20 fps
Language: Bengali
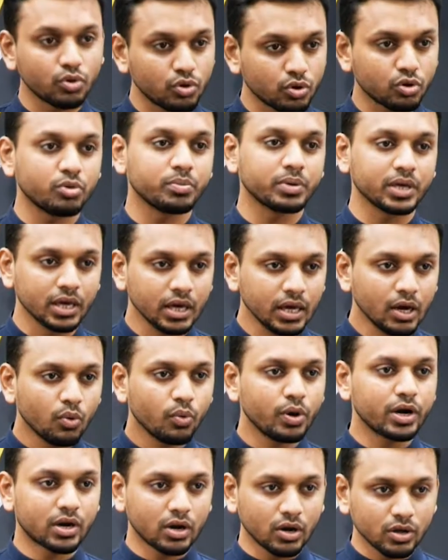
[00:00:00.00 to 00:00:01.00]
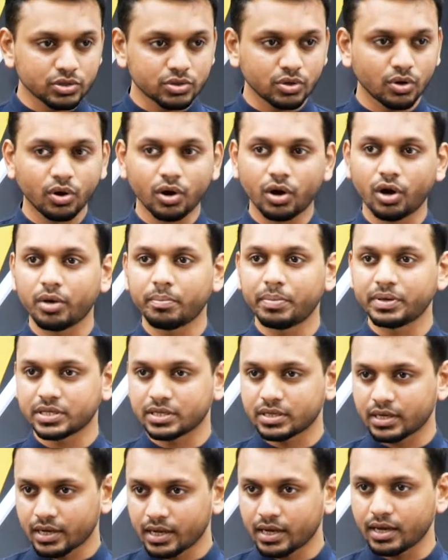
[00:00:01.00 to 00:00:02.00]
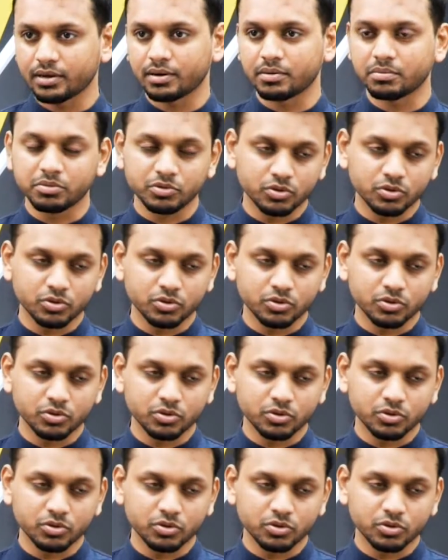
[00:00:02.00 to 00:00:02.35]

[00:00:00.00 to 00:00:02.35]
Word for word: তো ওইরকমই ওয়েট লস হয় পেশেন্টের হ্যাঁ